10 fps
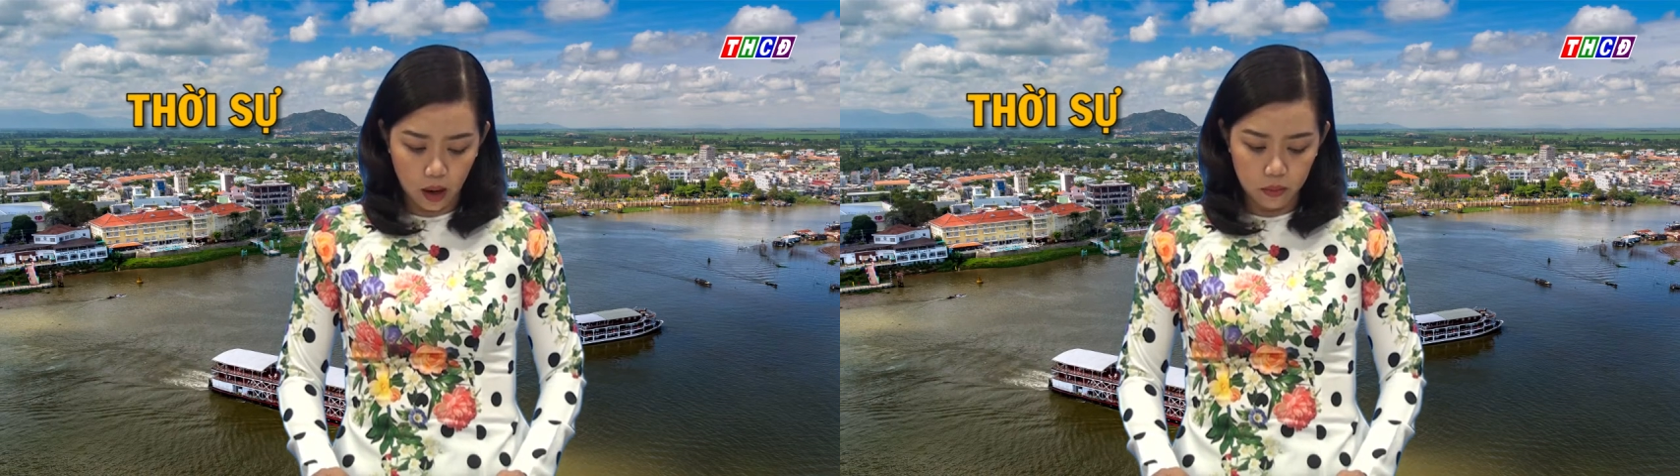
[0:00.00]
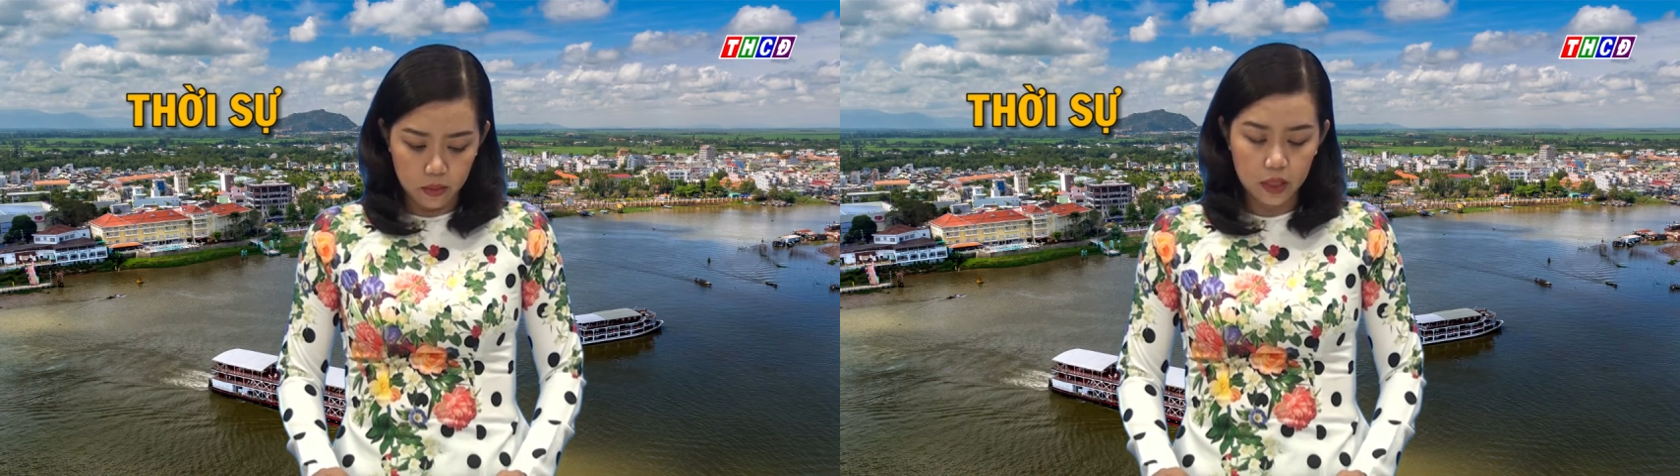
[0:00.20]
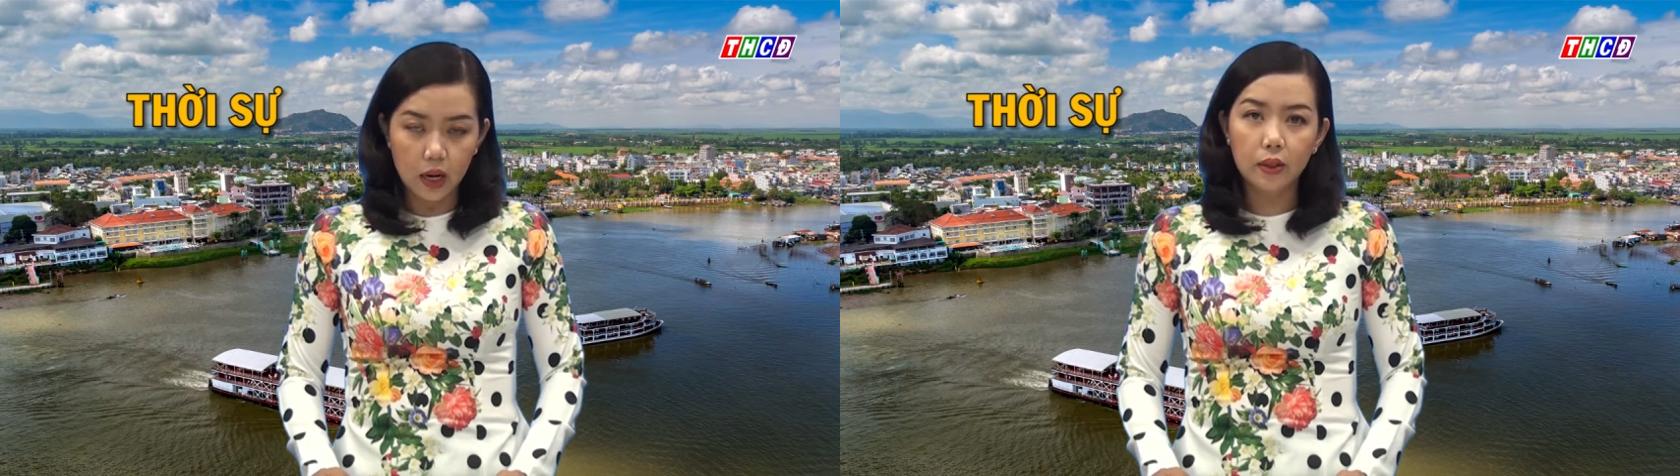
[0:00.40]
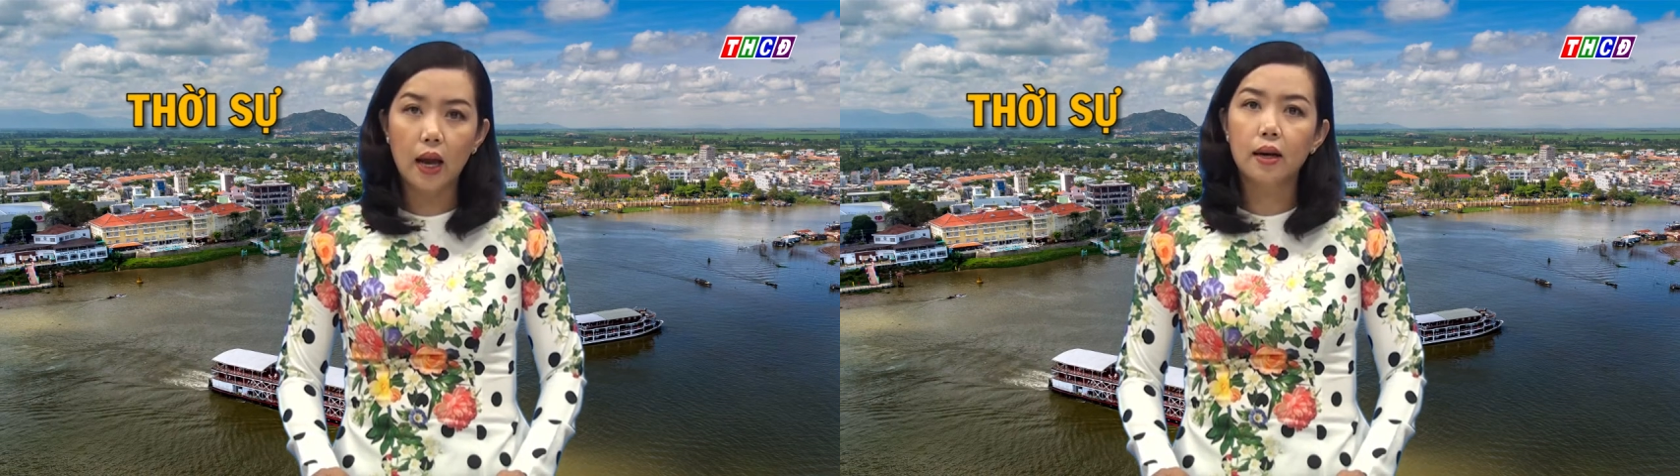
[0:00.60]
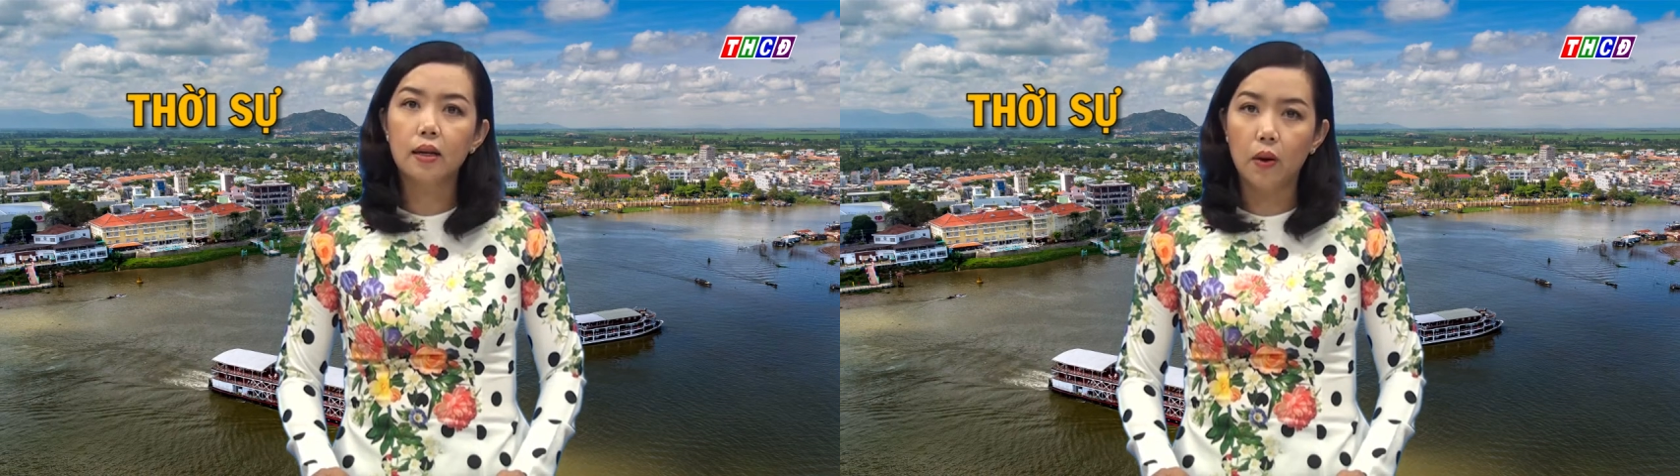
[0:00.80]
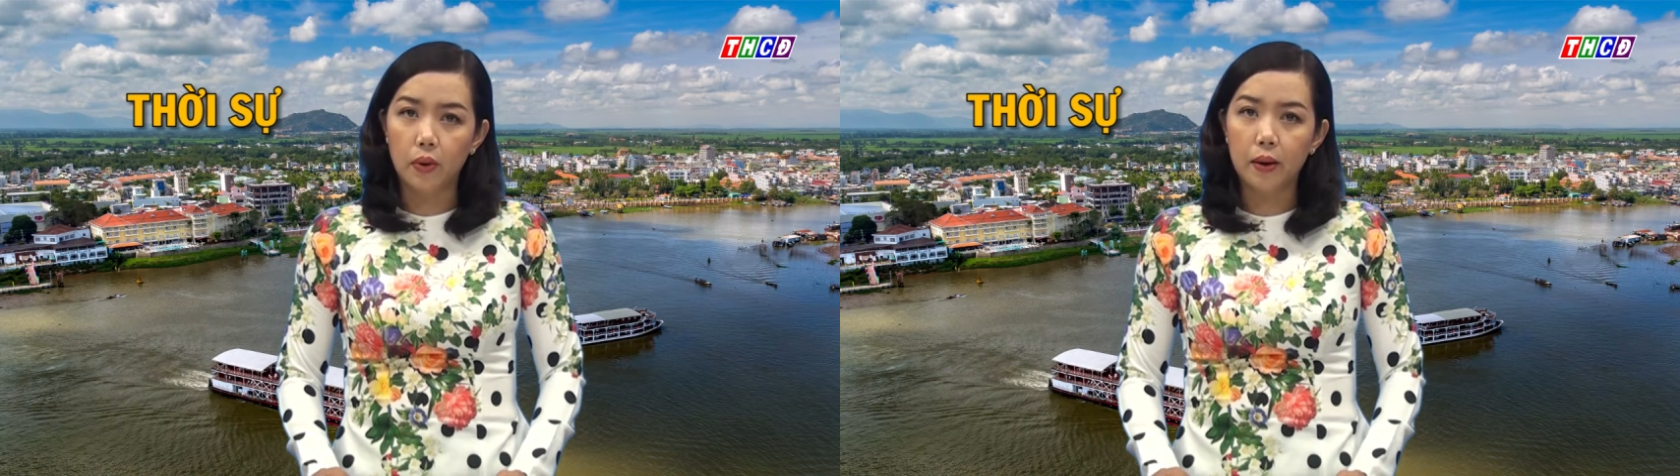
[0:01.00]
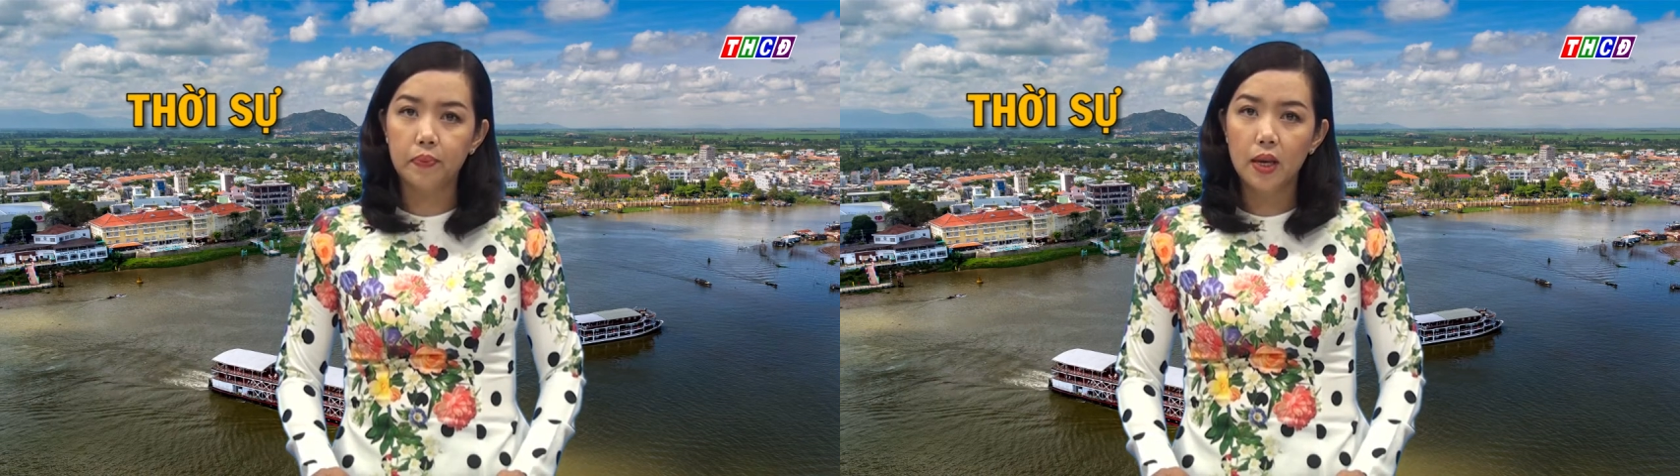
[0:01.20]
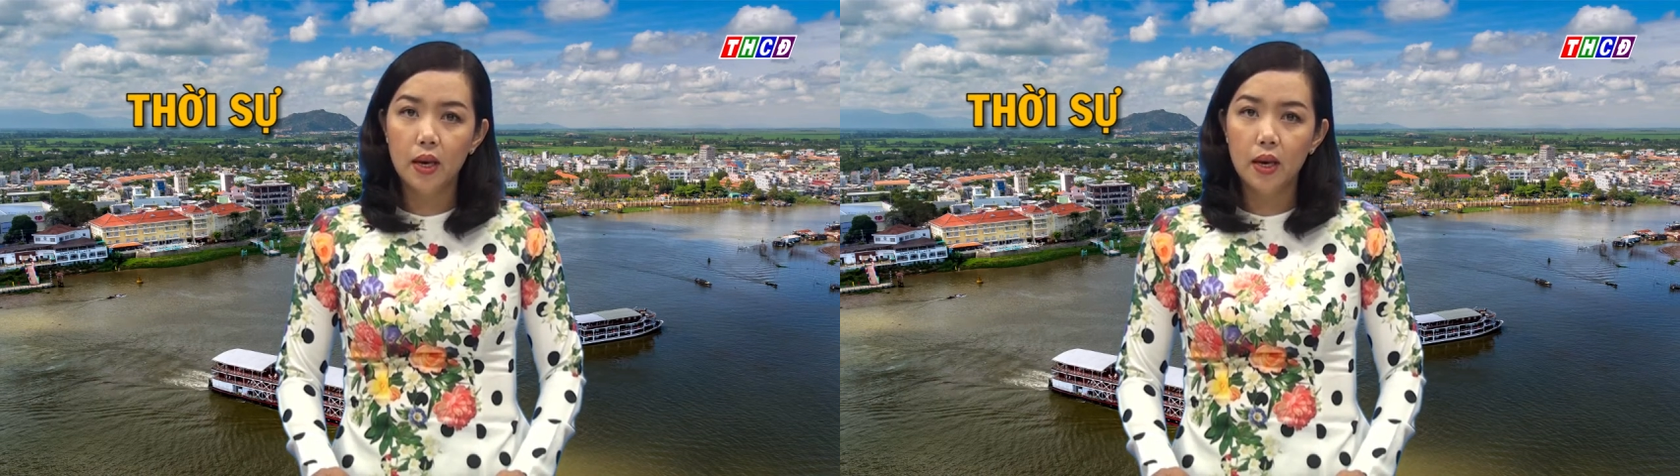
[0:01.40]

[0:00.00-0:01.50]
động 6 tháng đầu năm,